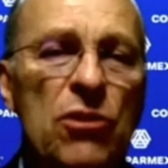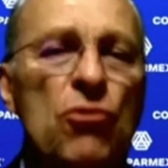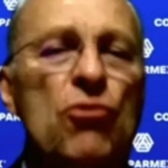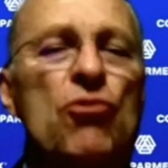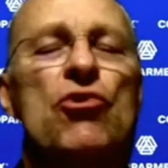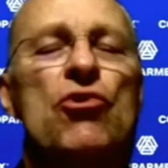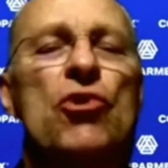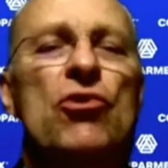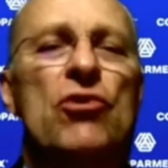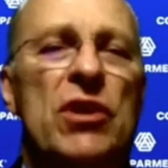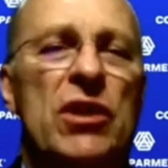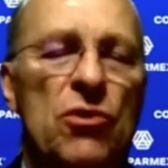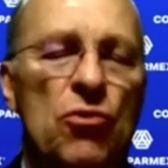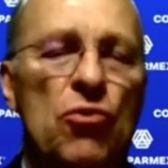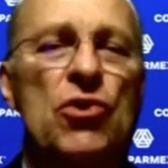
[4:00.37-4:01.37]
la
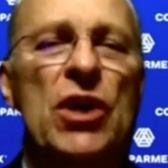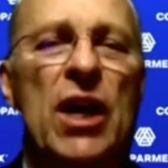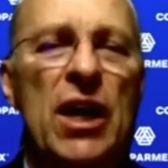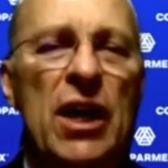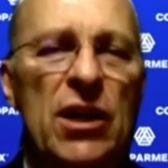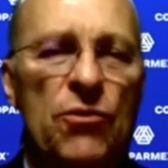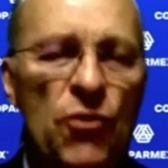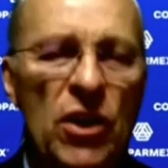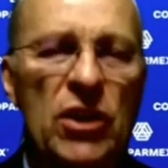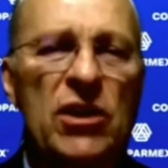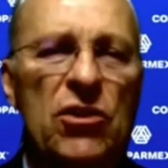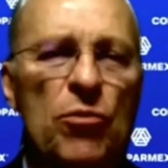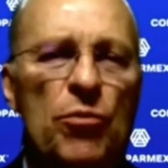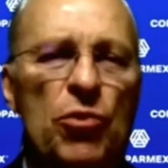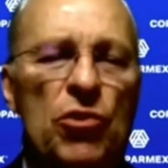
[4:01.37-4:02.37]
discusión, sin escuchar a las
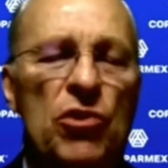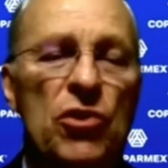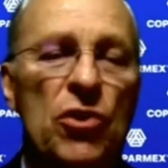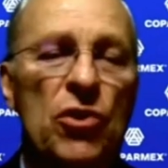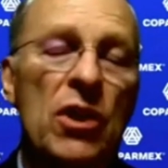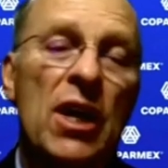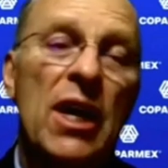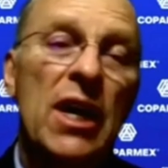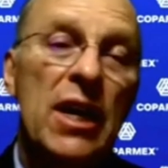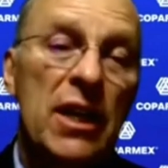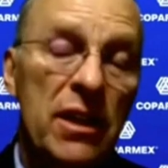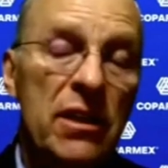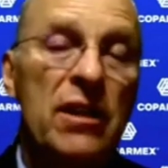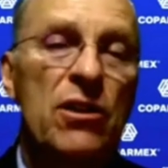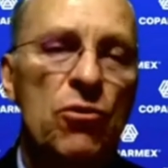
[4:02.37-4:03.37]
fuerzas de oposición
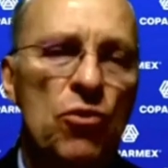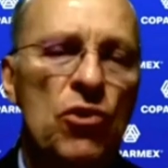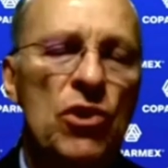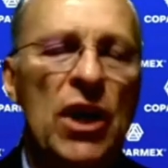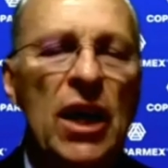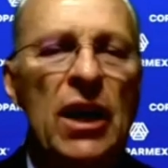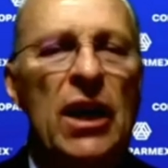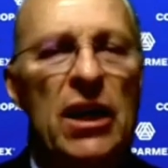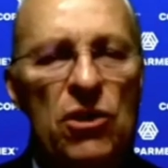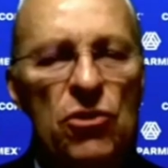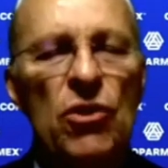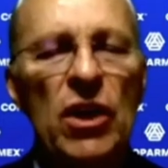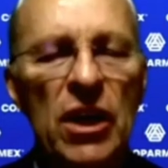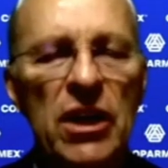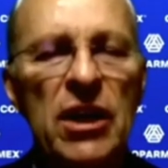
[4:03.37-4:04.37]
y sin escuchar a
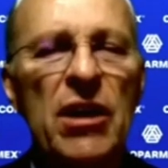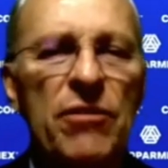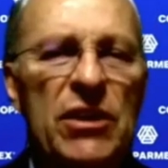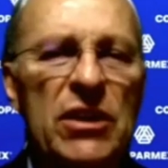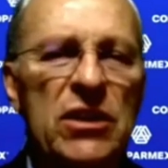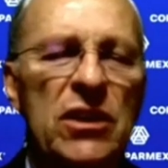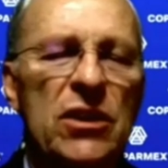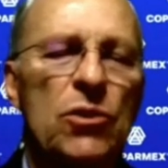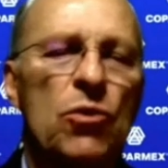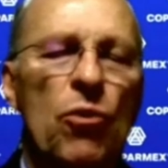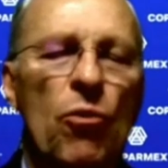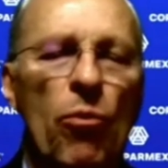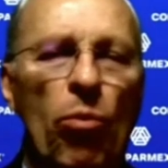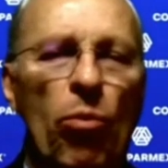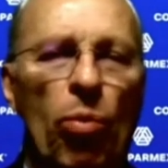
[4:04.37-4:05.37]
la ciudadanía, Francisco.